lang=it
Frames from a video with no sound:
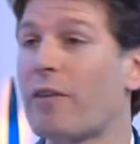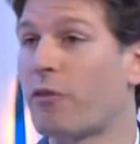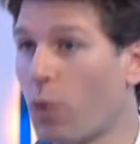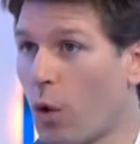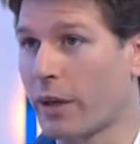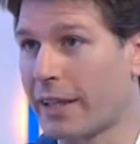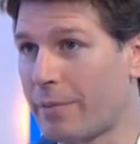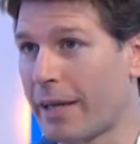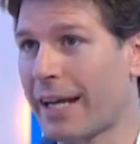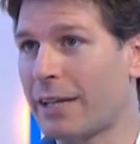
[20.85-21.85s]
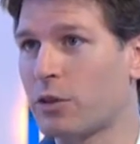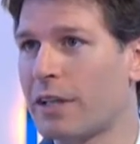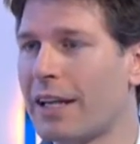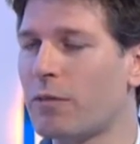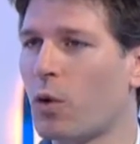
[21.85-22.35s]
fuori dal mercato
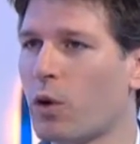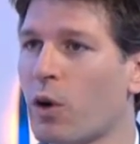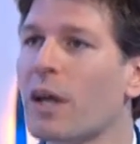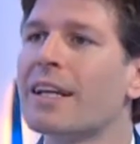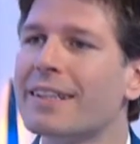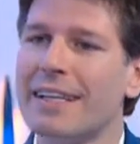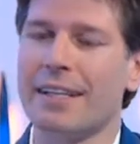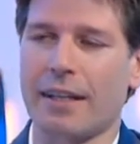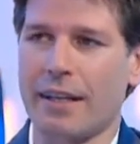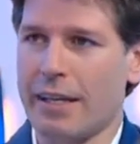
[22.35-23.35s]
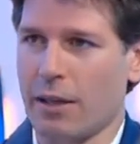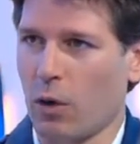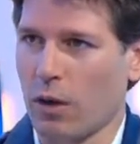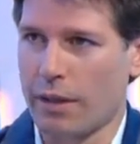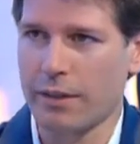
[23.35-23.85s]
del lavoro di, ri,
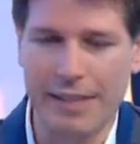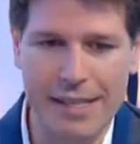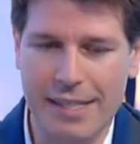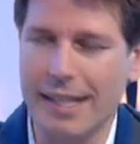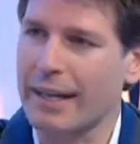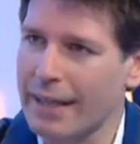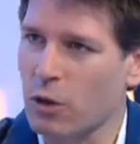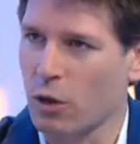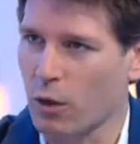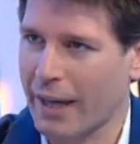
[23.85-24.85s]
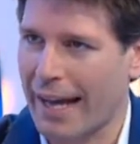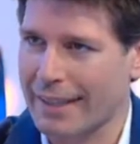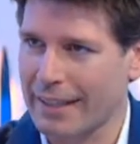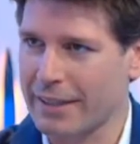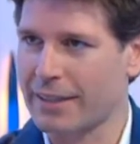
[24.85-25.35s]
o, eh, di essere
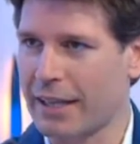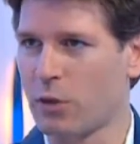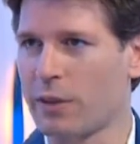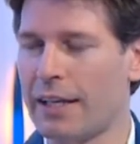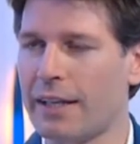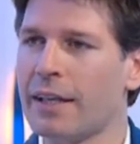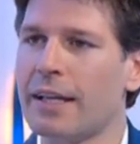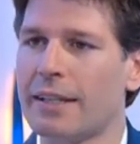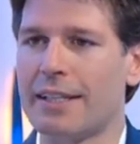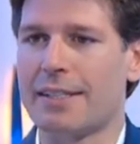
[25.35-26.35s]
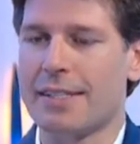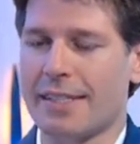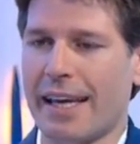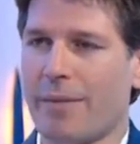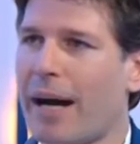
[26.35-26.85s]
ricollocate all'interno del, del
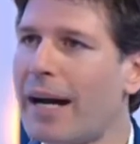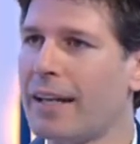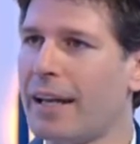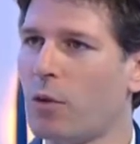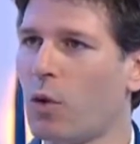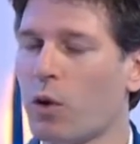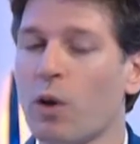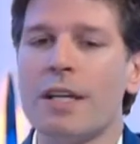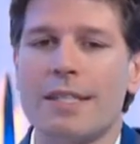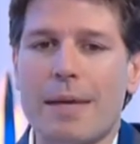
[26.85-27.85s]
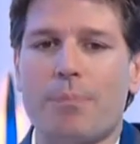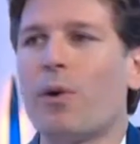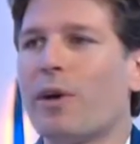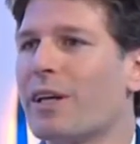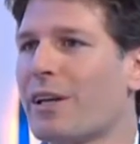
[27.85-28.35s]
sistema lavoro. Se
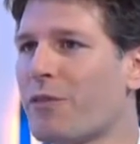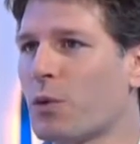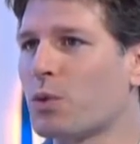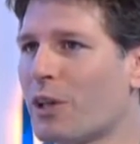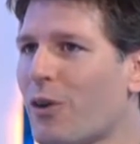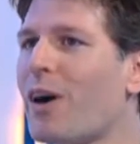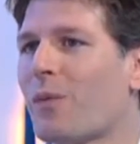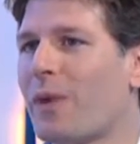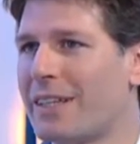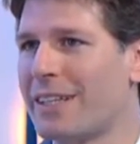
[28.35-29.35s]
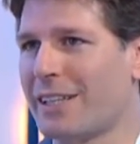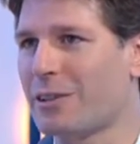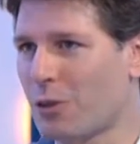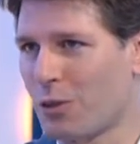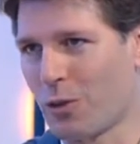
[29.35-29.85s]
poi rifiutano quel
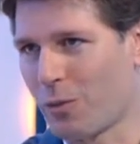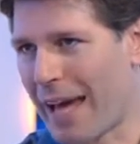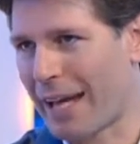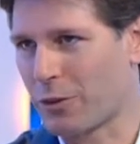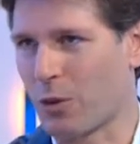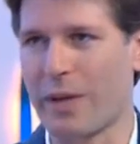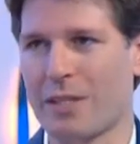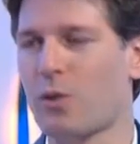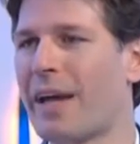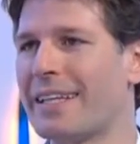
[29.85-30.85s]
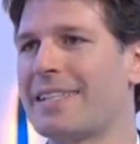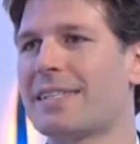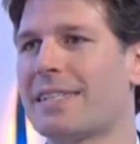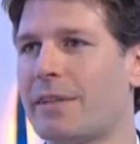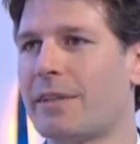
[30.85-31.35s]
diritto lo perdono perdono. Questo è il
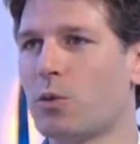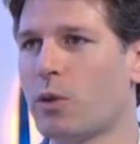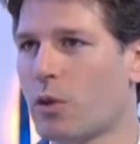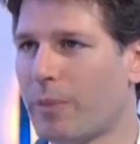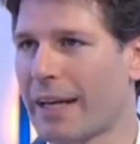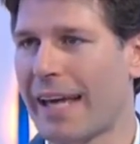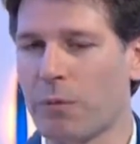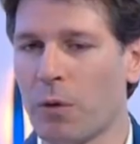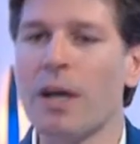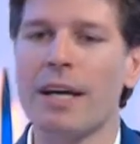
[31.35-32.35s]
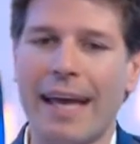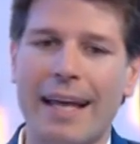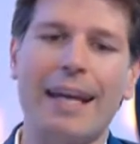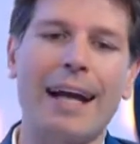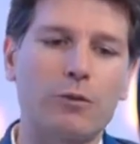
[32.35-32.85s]
sistema di cui noi parliamo, che
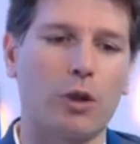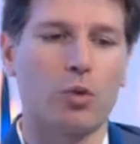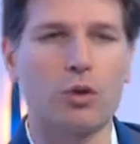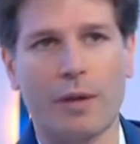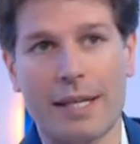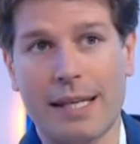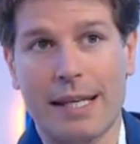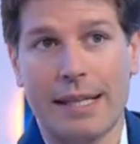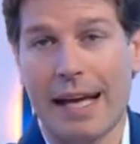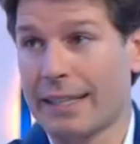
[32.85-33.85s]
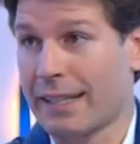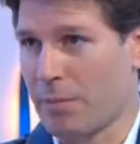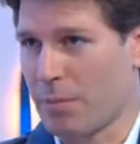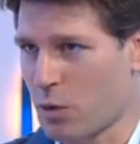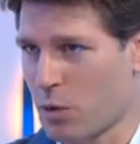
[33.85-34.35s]
è legato a tutta una serie di
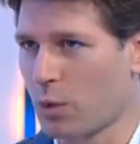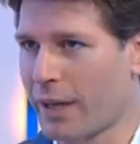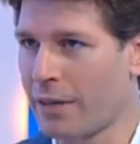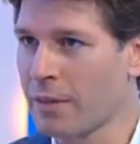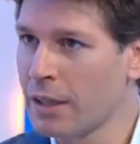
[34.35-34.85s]
altre misure. In questo